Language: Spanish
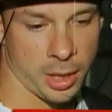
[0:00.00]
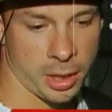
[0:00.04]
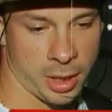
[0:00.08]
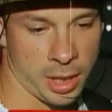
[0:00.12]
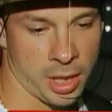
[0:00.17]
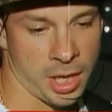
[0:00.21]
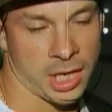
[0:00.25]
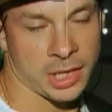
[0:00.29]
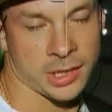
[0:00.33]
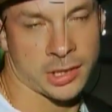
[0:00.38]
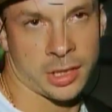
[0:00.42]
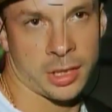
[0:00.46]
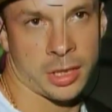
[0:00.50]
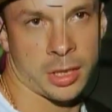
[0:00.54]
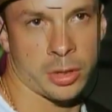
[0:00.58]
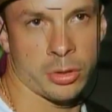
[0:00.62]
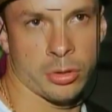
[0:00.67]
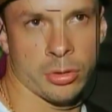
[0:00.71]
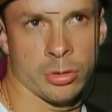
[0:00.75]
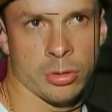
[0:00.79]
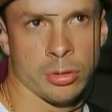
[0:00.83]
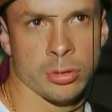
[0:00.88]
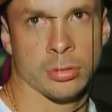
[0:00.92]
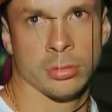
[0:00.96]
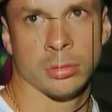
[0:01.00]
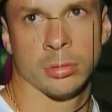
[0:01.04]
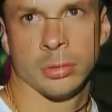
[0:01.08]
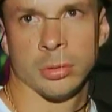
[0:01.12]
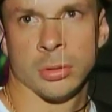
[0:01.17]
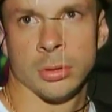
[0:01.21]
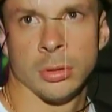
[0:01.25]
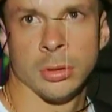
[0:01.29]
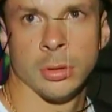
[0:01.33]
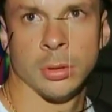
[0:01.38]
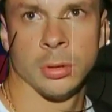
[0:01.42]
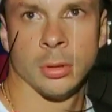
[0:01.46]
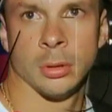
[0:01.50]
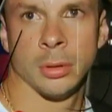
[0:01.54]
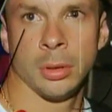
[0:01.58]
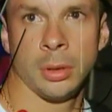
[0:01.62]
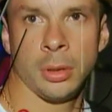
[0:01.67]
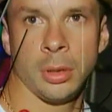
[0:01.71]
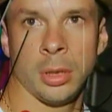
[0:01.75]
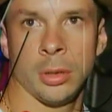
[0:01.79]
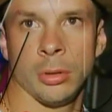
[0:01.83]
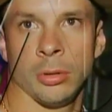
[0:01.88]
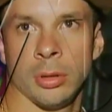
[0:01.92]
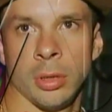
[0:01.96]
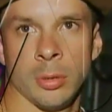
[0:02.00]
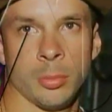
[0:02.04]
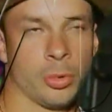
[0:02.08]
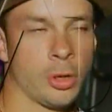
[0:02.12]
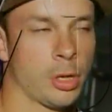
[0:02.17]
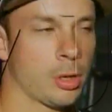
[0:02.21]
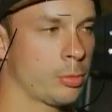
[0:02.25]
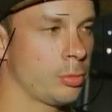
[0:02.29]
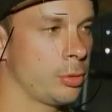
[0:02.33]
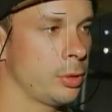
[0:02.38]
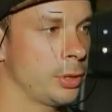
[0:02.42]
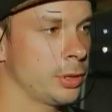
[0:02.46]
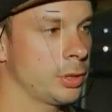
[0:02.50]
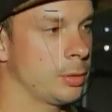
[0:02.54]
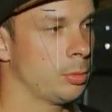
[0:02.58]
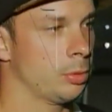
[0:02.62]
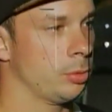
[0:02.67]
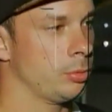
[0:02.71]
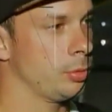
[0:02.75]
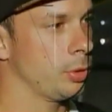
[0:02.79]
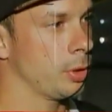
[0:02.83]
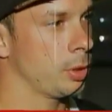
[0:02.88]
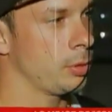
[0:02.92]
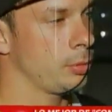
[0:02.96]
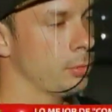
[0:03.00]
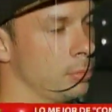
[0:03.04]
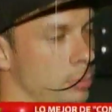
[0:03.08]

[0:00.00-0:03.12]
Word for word: que, hacen que no, que no te puedas con esa pregunta. ¿no?